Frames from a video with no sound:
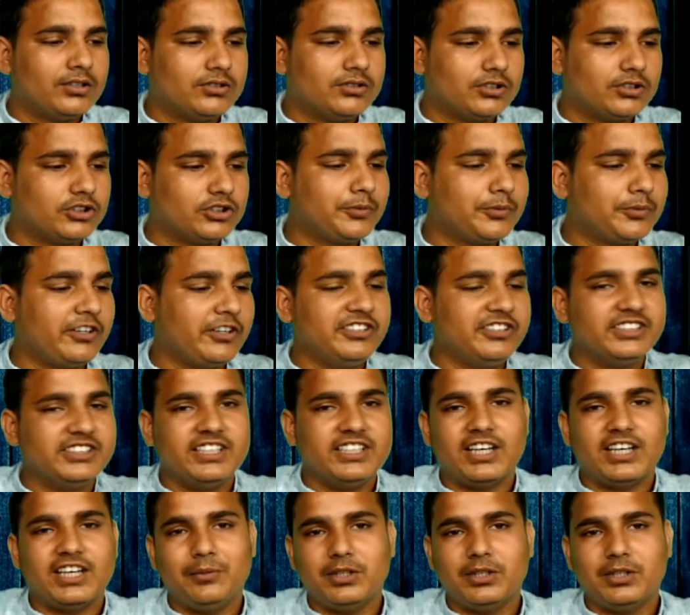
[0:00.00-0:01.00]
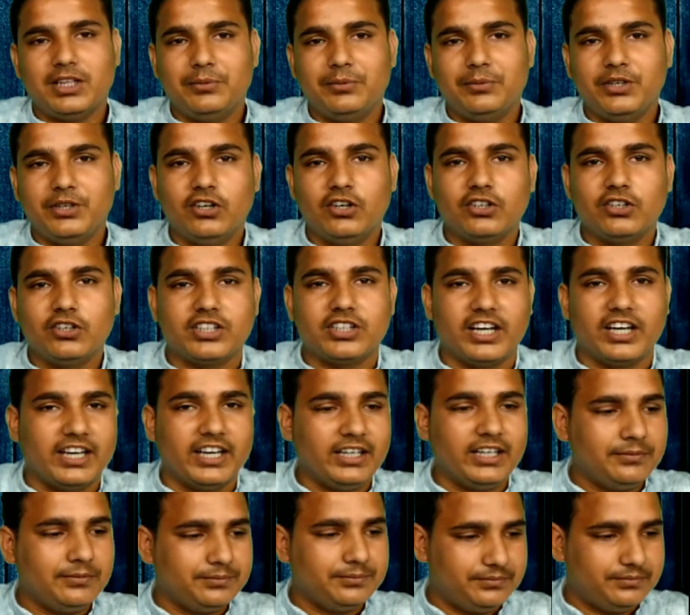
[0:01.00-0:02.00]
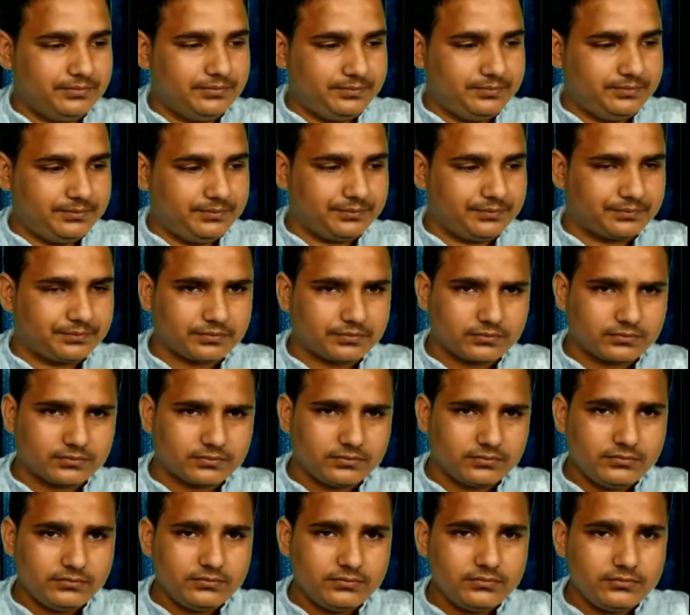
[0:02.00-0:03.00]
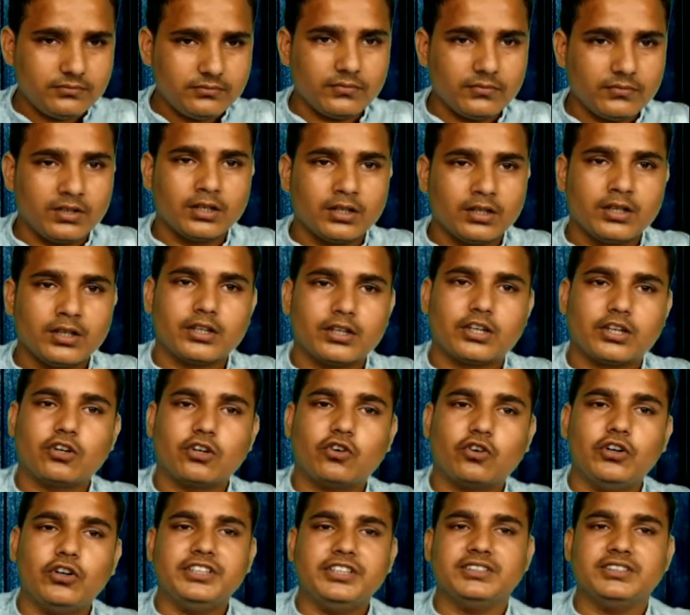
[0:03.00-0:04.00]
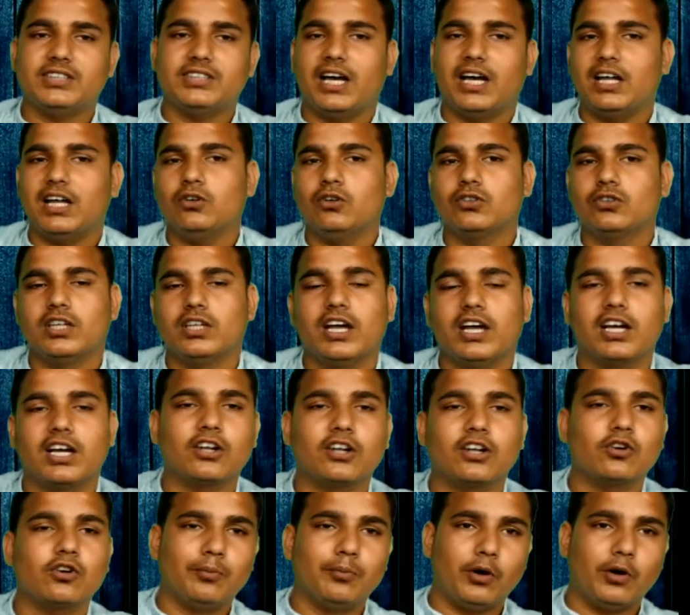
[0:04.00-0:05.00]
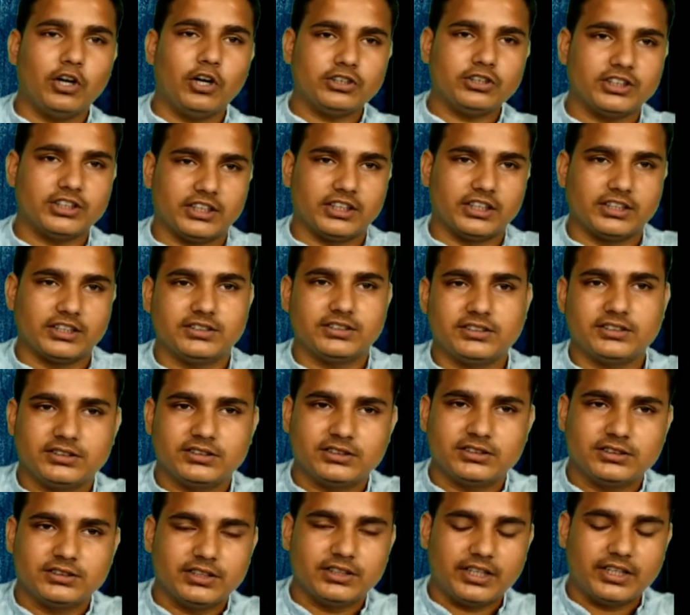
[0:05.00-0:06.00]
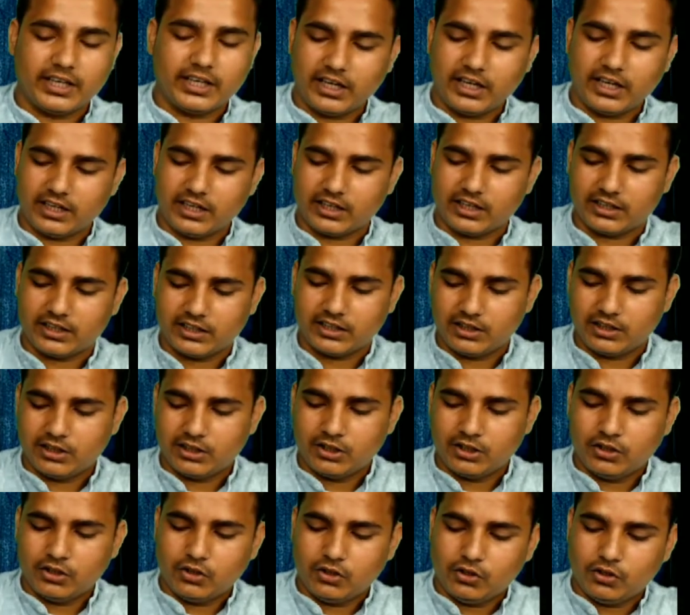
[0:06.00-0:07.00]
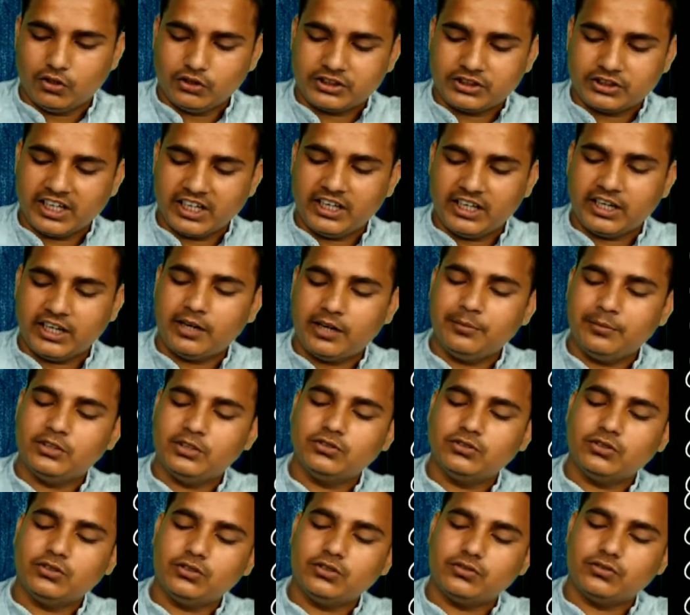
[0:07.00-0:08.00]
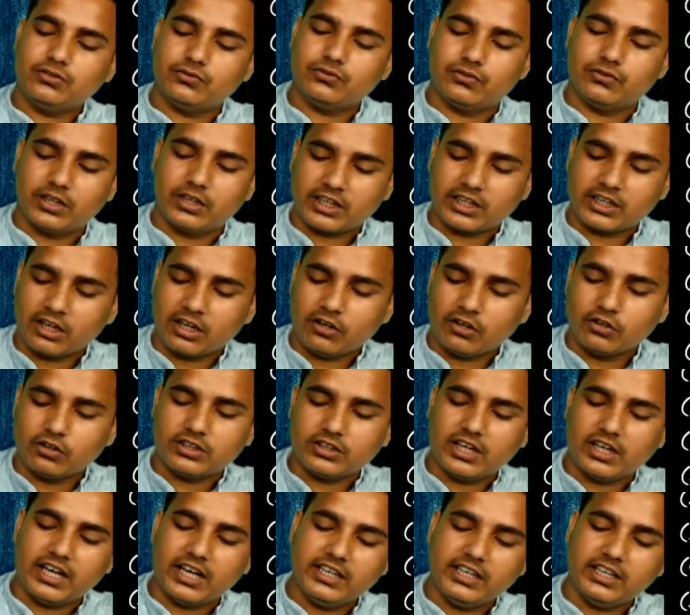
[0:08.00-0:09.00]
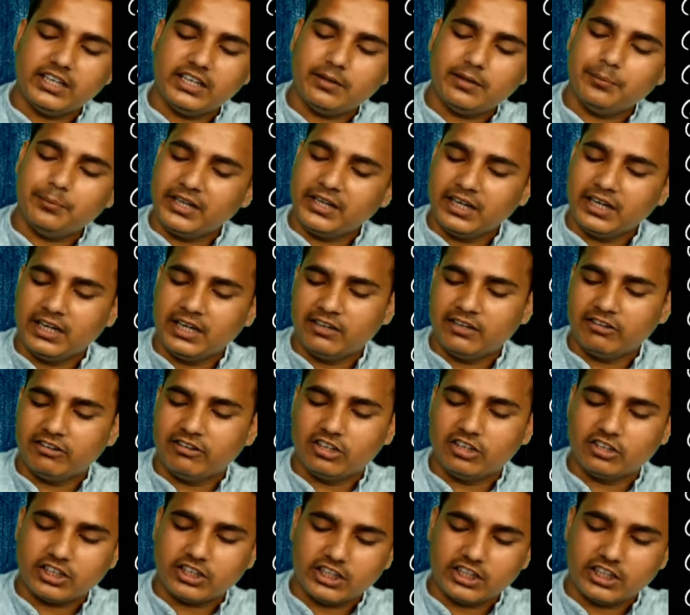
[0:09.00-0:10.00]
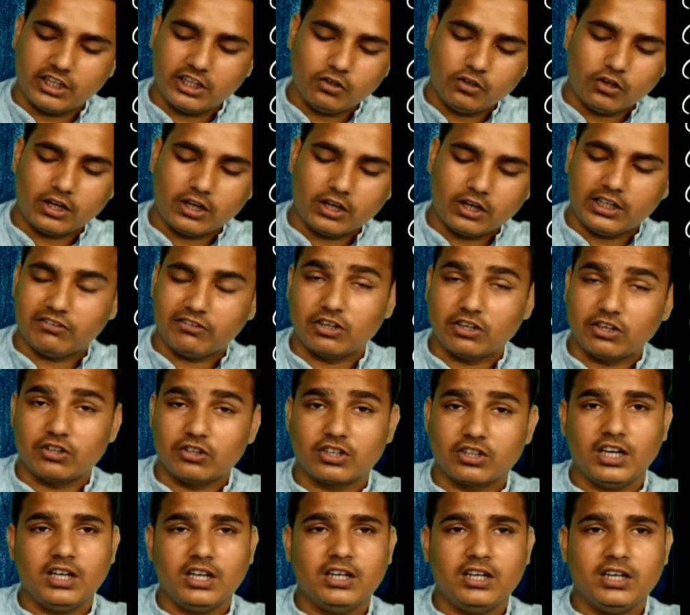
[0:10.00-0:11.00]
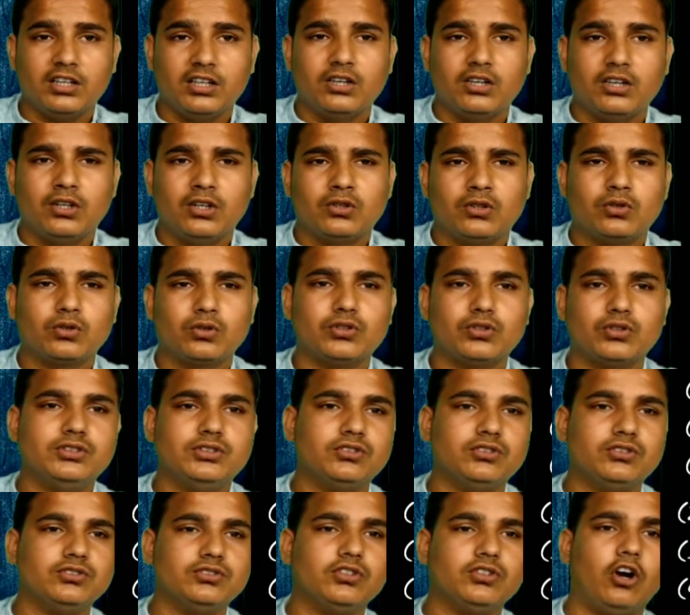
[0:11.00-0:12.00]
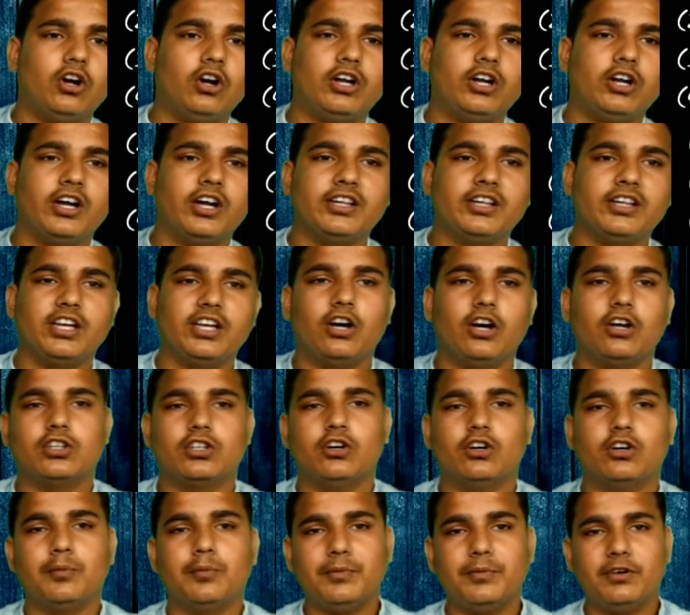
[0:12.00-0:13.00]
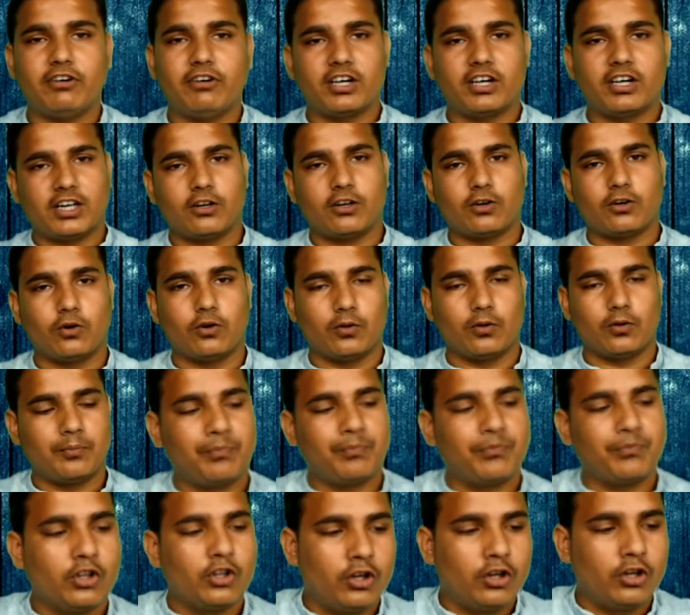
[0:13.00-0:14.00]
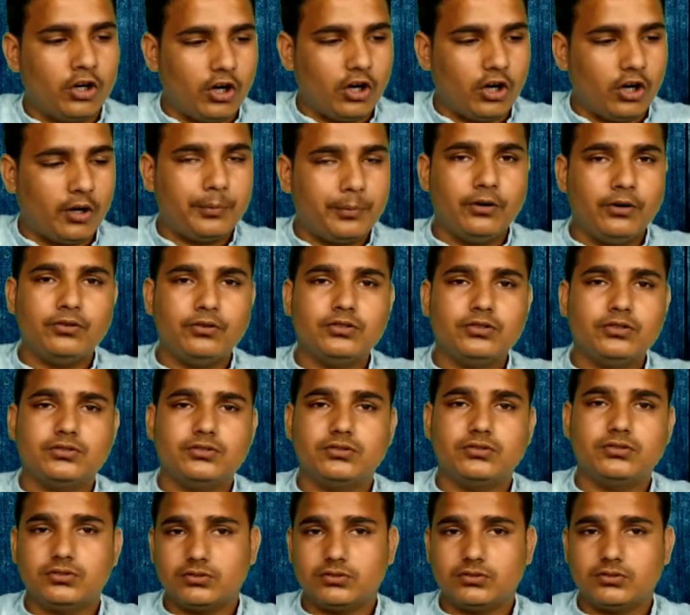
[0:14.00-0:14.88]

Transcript: तो सुपरविजन का मतलब ये होता है कि कोई इंसान होता है अगर कोई बॉस है ठीक है उसके अंडर में जो वर्कर होता है या मिडिल लेवल होता है या लोअर लेवल होता है तो कुछ ना कुछ ऑर्डर दिया होता है अपने वर्कर को और फिर वो